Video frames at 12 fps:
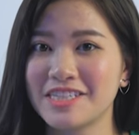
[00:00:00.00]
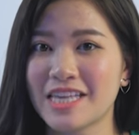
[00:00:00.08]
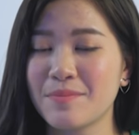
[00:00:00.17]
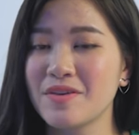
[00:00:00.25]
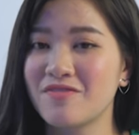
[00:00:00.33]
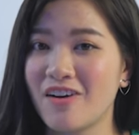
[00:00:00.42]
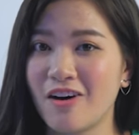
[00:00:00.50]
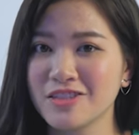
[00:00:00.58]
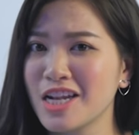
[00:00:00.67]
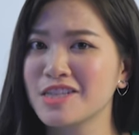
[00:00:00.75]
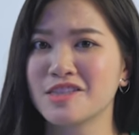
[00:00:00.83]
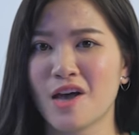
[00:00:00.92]
sẽ bị vỡ
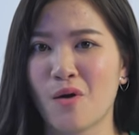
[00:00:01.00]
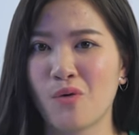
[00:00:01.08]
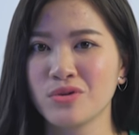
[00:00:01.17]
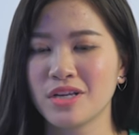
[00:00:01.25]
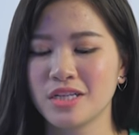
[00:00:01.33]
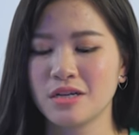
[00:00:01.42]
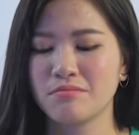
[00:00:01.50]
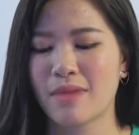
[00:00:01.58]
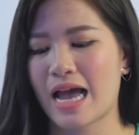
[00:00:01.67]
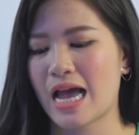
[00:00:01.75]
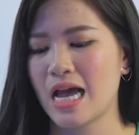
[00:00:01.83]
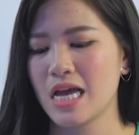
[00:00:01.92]
rất là xấu, thế nhưng
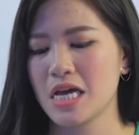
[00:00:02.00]
mà